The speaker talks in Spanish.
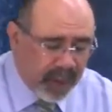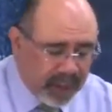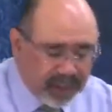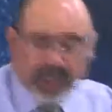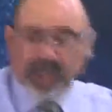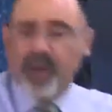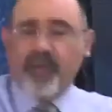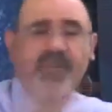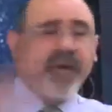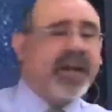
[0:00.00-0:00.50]

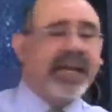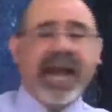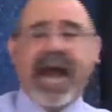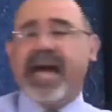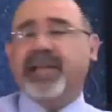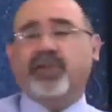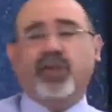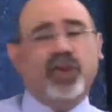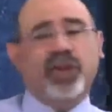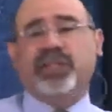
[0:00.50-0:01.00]
Ese no fue el
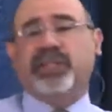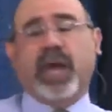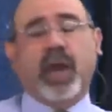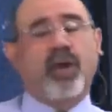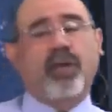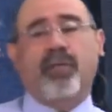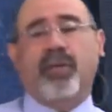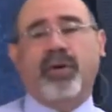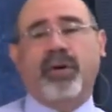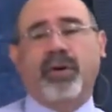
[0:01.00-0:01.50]
caso de
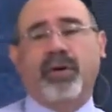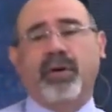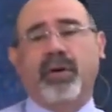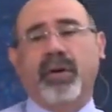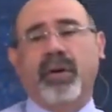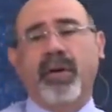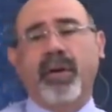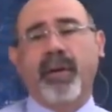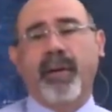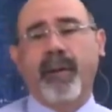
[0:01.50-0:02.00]
Salomón.
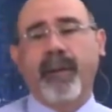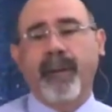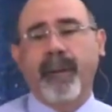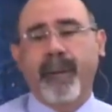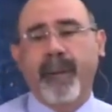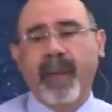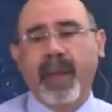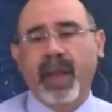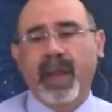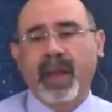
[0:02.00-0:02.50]

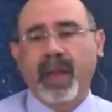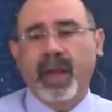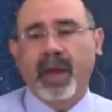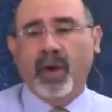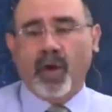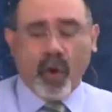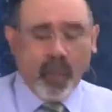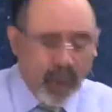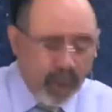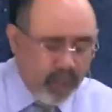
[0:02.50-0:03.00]

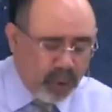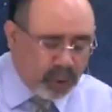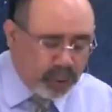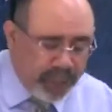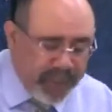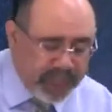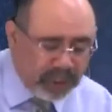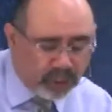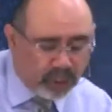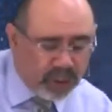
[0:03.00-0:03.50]
Como
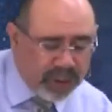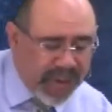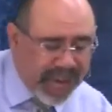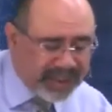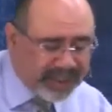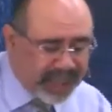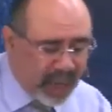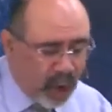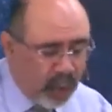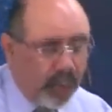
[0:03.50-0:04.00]
hemos visto
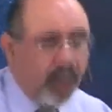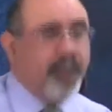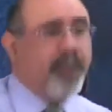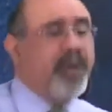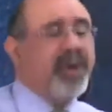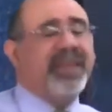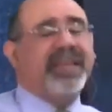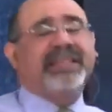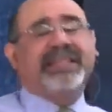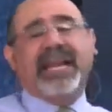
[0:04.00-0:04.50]
ya, Salomón
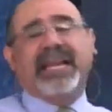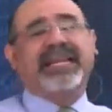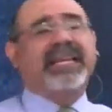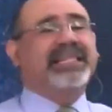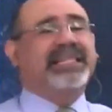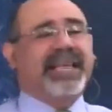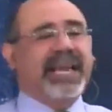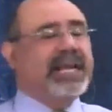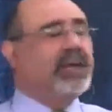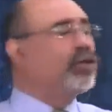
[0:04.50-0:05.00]
puede ser
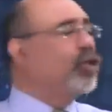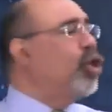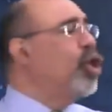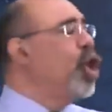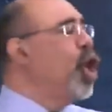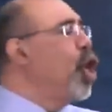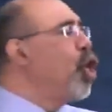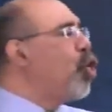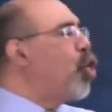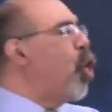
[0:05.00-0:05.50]

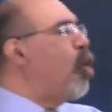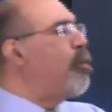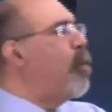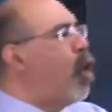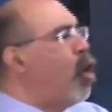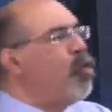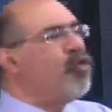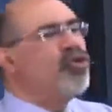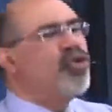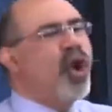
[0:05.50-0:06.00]
descrito
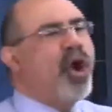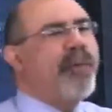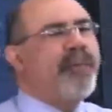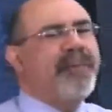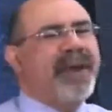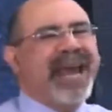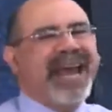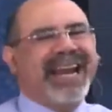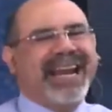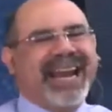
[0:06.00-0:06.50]
como un
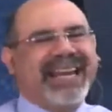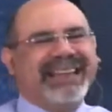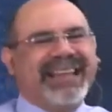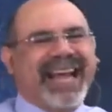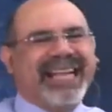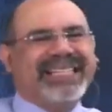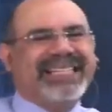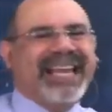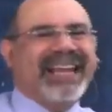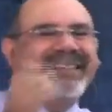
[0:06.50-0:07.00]
hombre
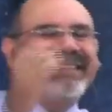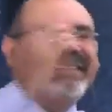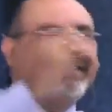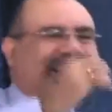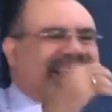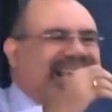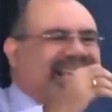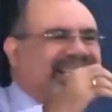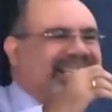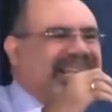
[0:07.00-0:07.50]

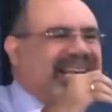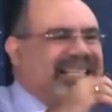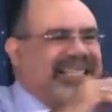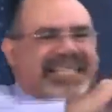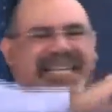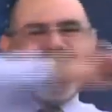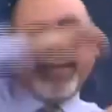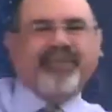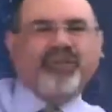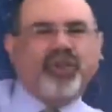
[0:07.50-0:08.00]
renacentista,
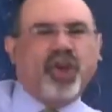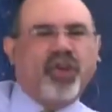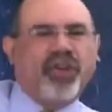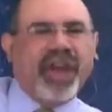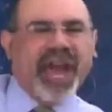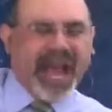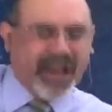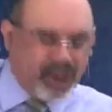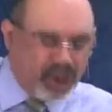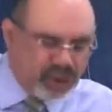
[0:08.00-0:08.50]
cientos
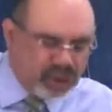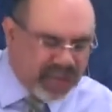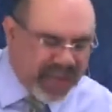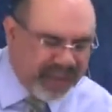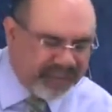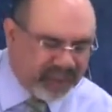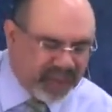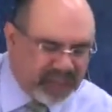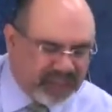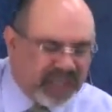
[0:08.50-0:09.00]
de años
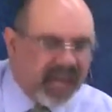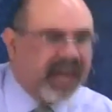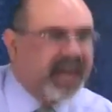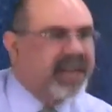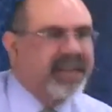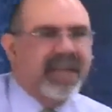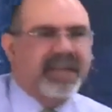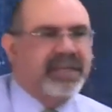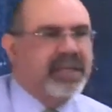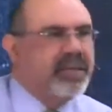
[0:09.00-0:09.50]
antes del
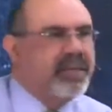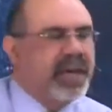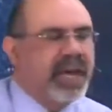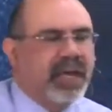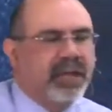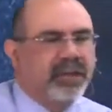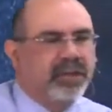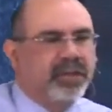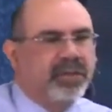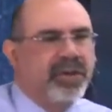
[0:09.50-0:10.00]

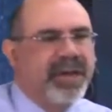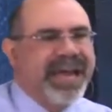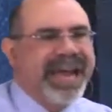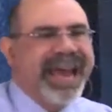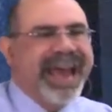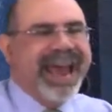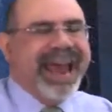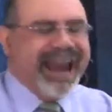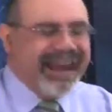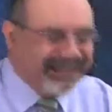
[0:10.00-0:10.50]
renacimiento.
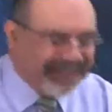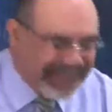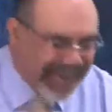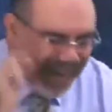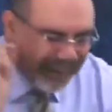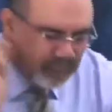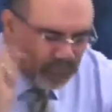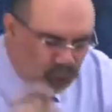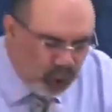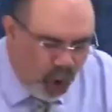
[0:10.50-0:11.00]
Él
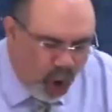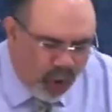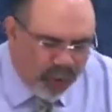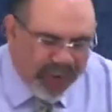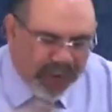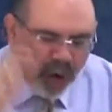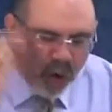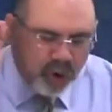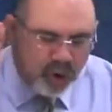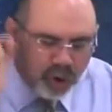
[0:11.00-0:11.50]
trató
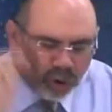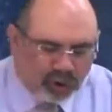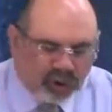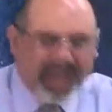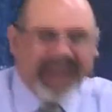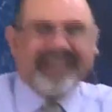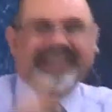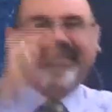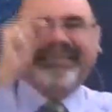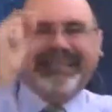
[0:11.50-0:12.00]
de
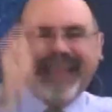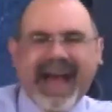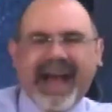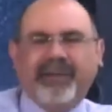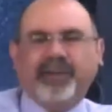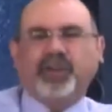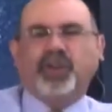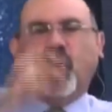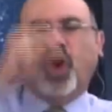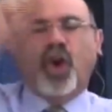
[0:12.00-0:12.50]
conocer
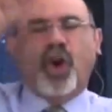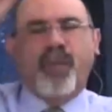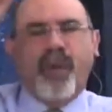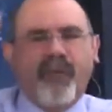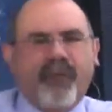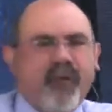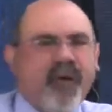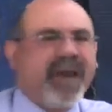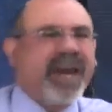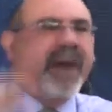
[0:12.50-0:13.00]
tanto
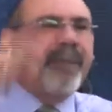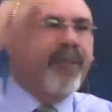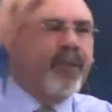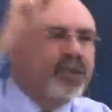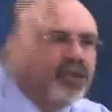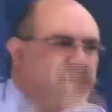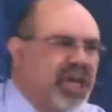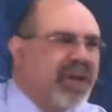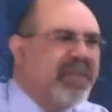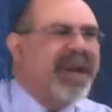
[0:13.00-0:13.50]
como fuera
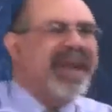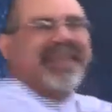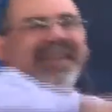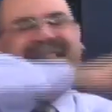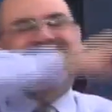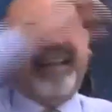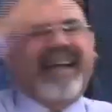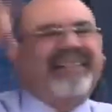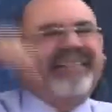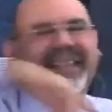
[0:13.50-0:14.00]
posible,
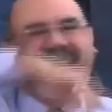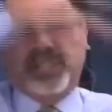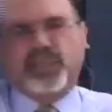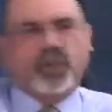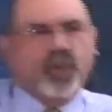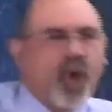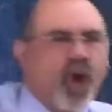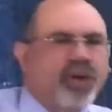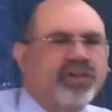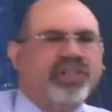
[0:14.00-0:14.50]
de
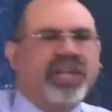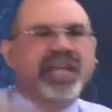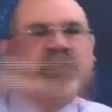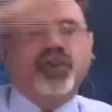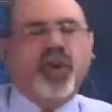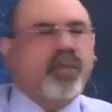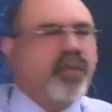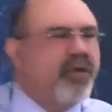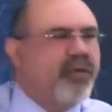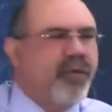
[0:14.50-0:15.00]
tantas
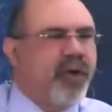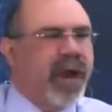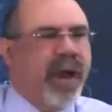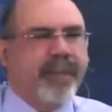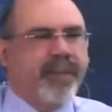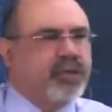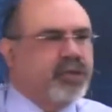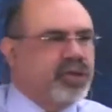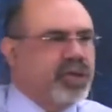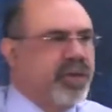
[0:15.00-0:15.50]
cosas como
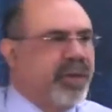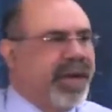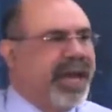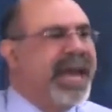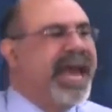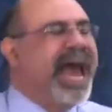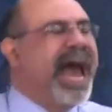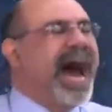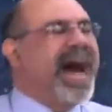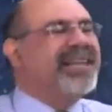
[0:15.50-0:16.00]
fuera
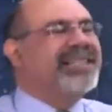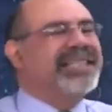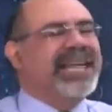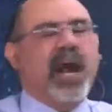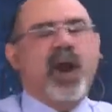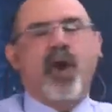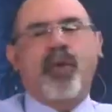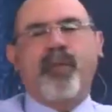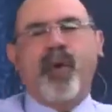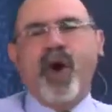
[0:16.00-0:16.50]
posible. A
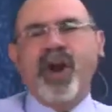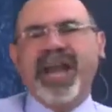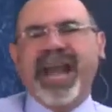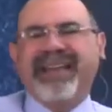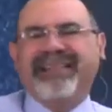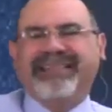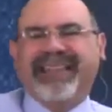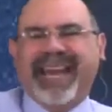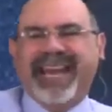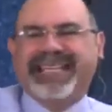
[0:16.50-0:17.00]
Salomón
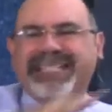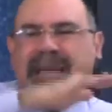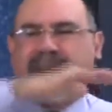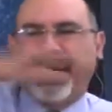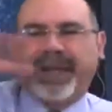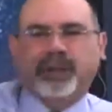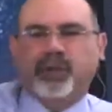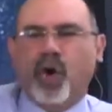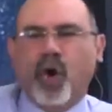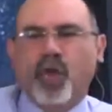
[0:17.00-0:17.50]
le
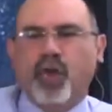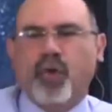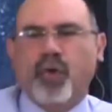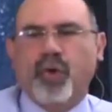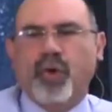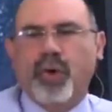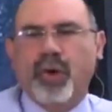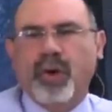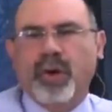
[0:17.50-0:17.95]
interesaba todo,